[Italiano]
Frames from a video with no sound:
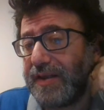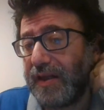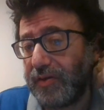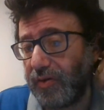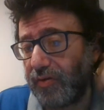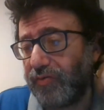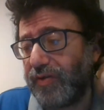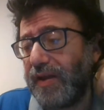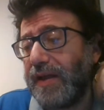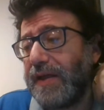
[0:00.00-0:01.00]
di
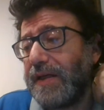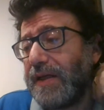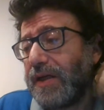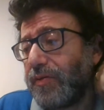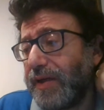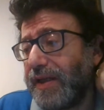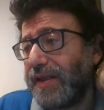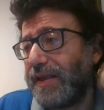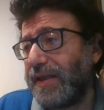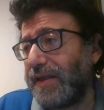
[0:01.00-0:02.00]
Landolfi.
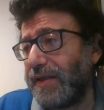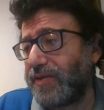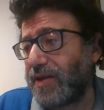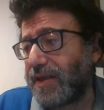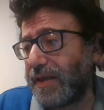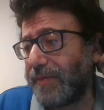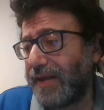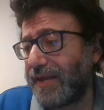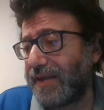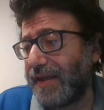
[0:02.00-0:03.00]
Quindi
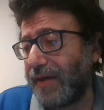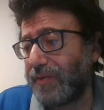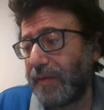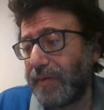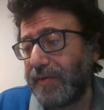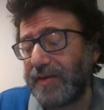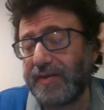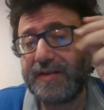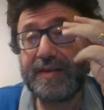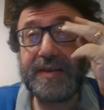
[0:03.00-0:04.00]
certamente è una prima
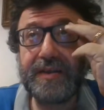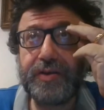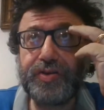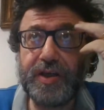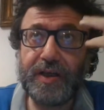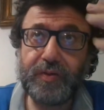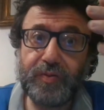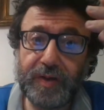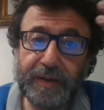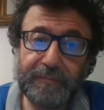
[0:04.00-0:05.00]
edizione del
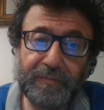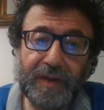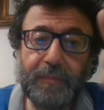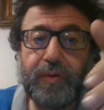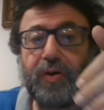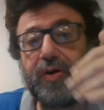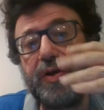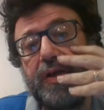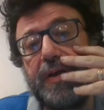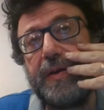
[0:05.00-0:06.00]
75
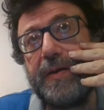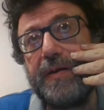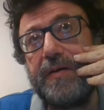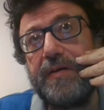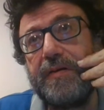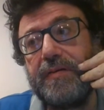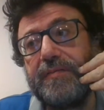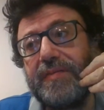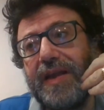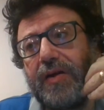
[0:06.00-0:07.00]
poi
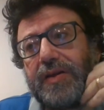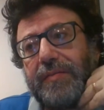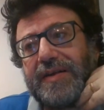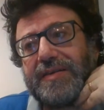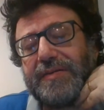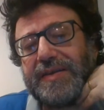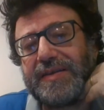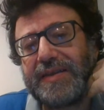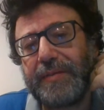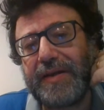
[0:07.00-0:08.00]
Dialogo dei Massimi
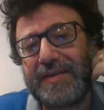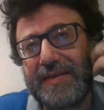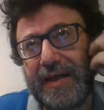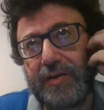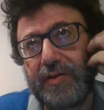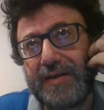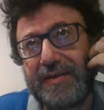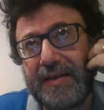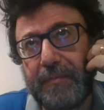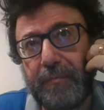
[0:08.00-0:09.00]
Sistemi è stato
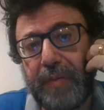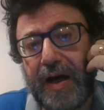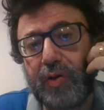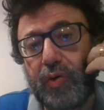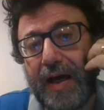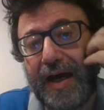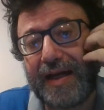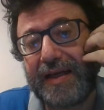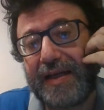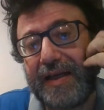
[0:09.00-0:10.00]
ristampato
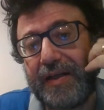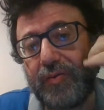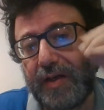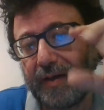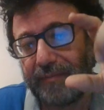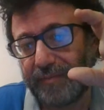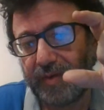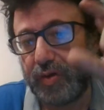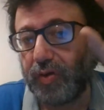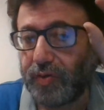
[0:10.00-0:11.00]
anche in una
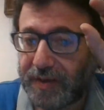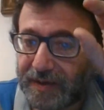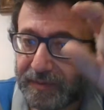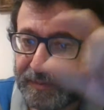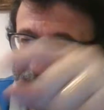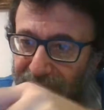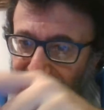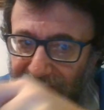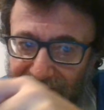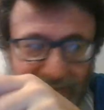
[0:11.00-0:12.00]
non in,
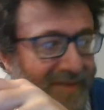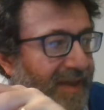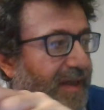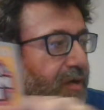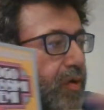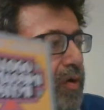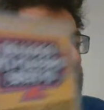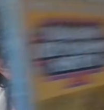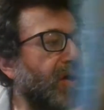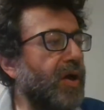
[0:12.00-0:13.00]
in singolo,